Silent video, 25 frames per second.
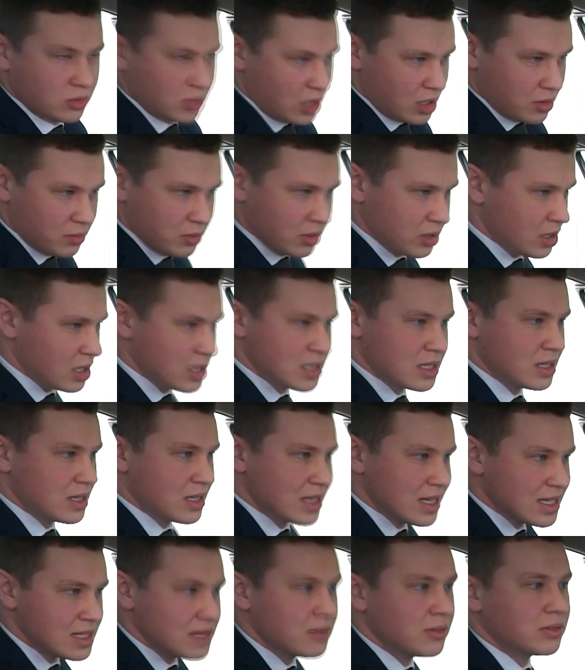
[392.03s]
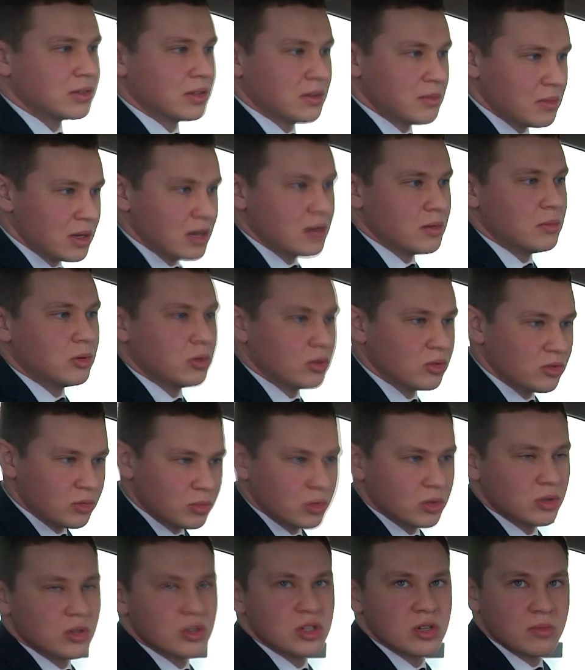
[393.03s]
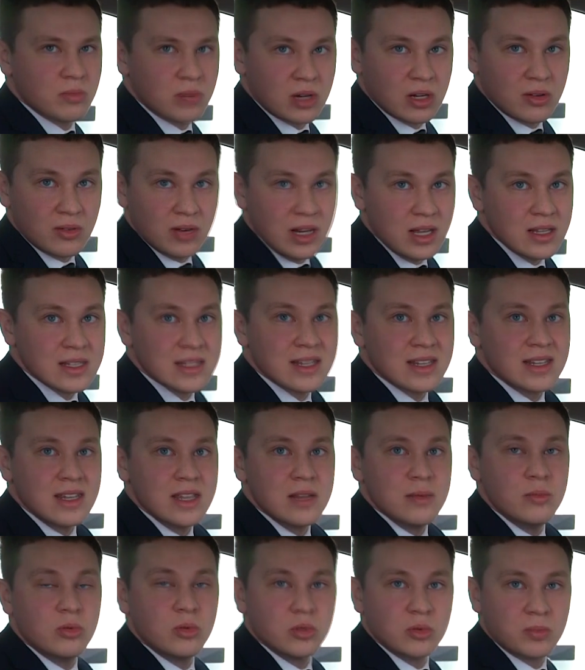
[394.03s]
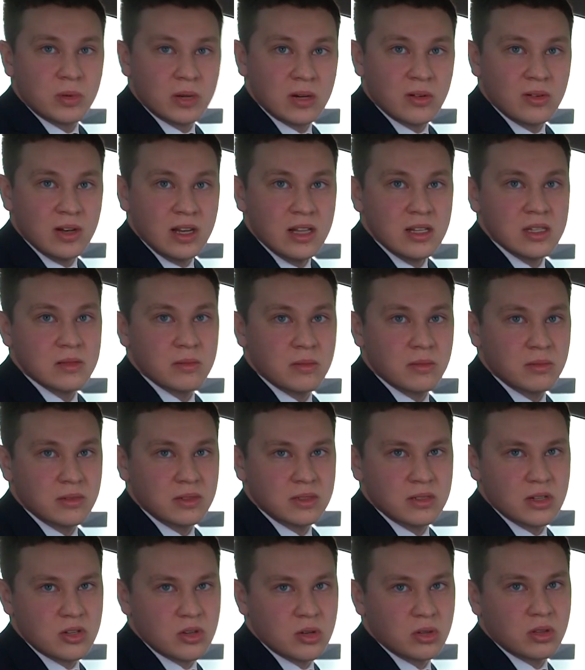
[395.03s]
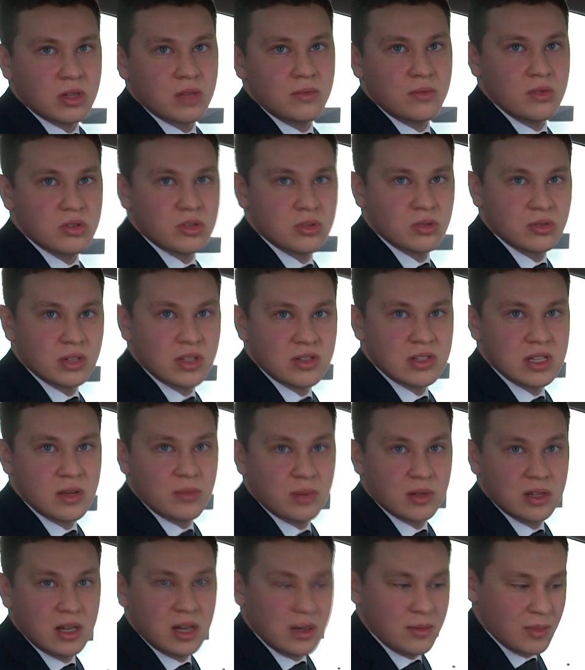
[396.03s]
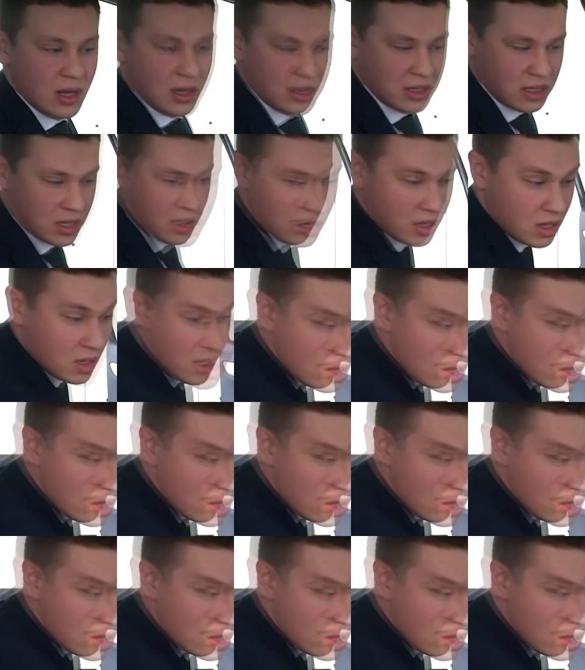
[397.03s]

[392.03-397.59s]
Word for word: как бы, если, если в автомобиле будут в будущем проявляться, они не будут проявляться за счет того, что у нас все панели мягкие.